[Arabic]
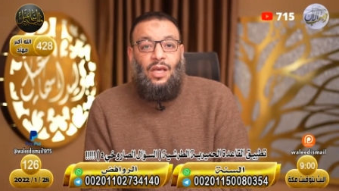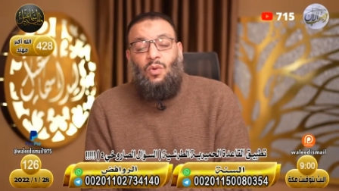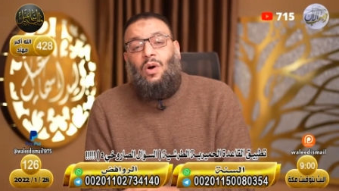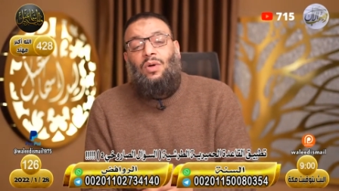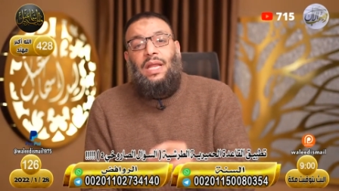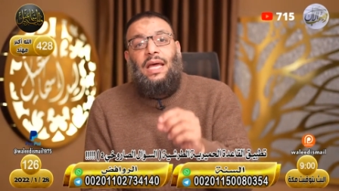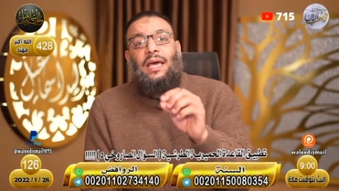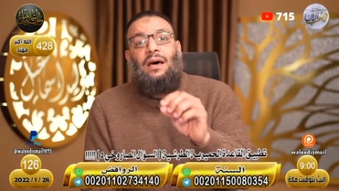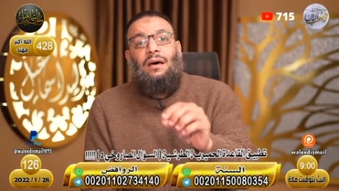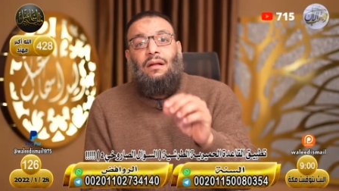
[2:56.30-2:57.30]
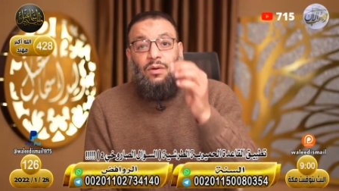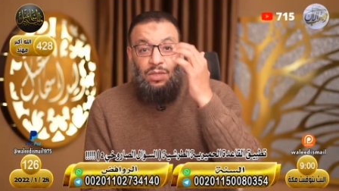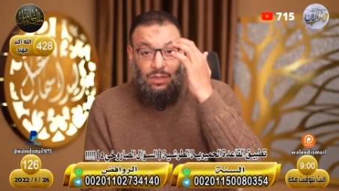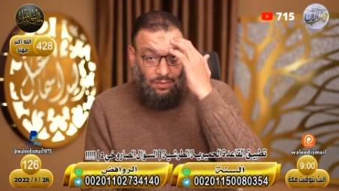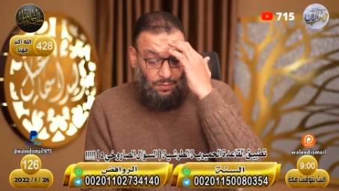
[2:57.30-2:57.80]
وهناك
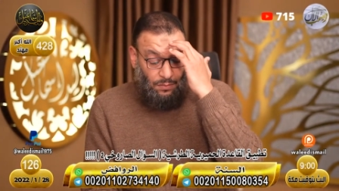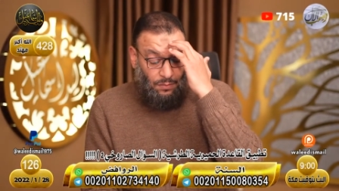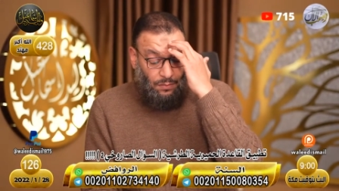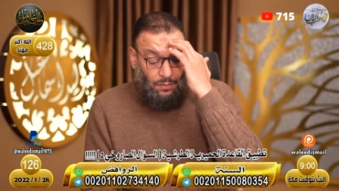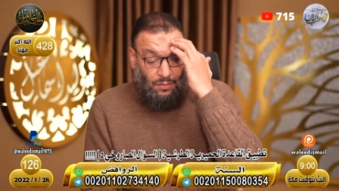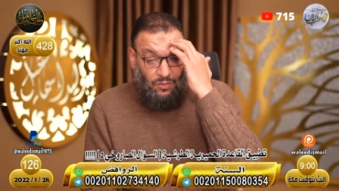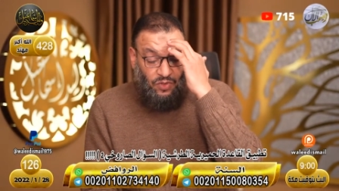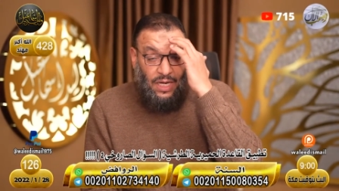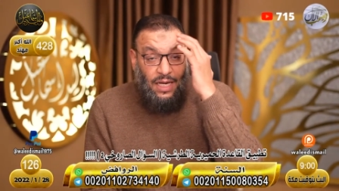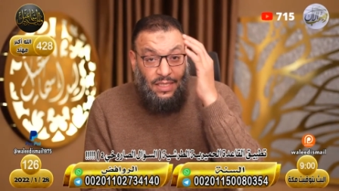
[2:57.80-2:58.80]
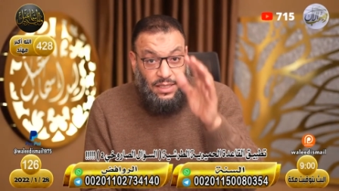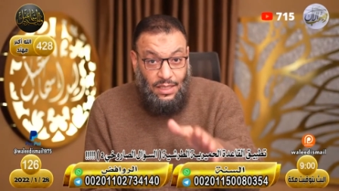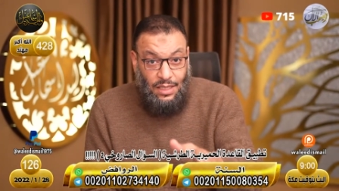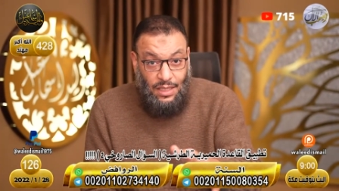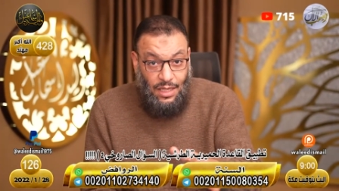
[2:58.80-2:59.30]
راوي في
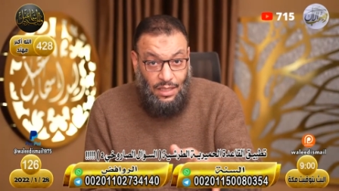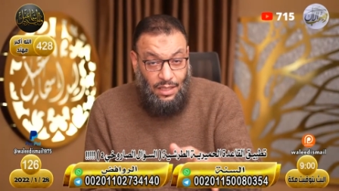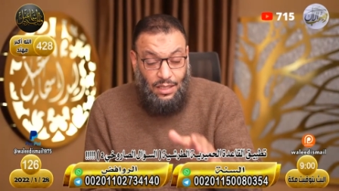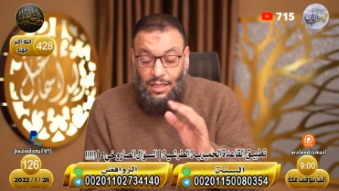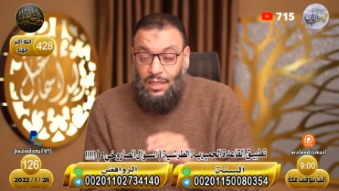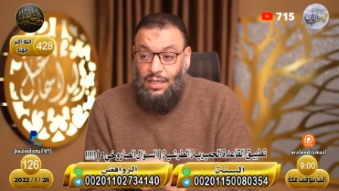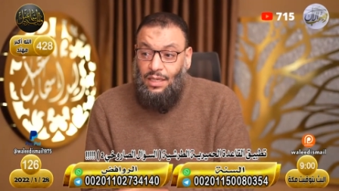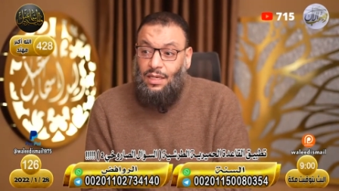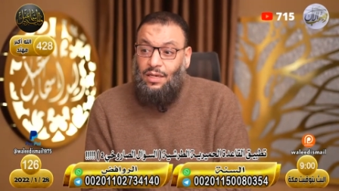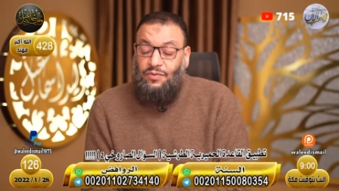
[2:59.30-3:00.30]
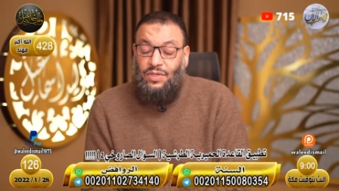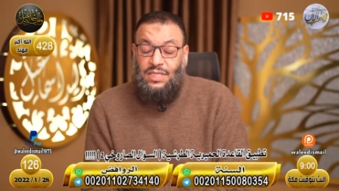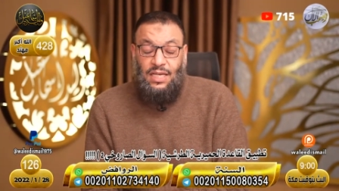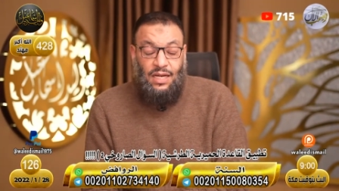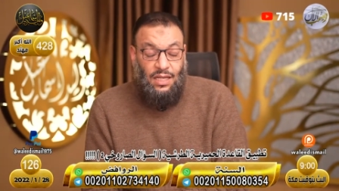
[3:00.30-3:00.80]
هذه في
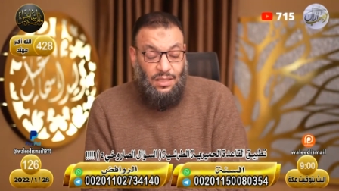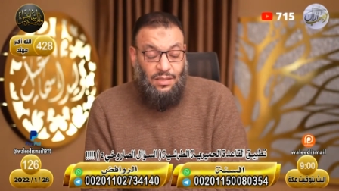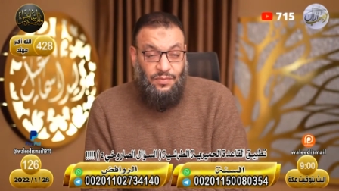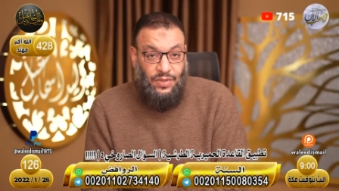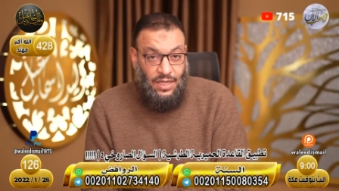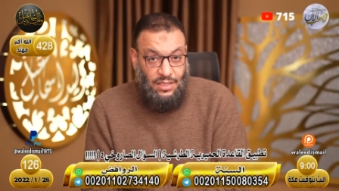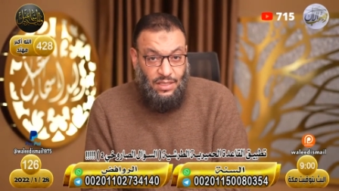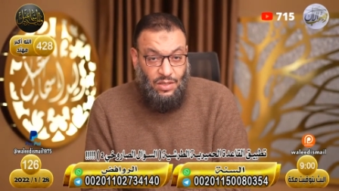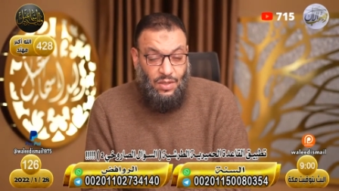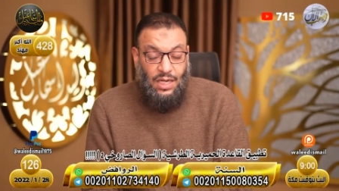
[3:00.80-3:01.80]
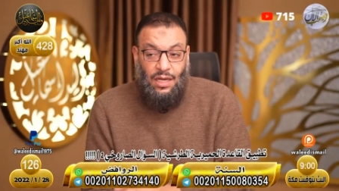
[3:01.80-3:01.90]
السند في هذه الرواية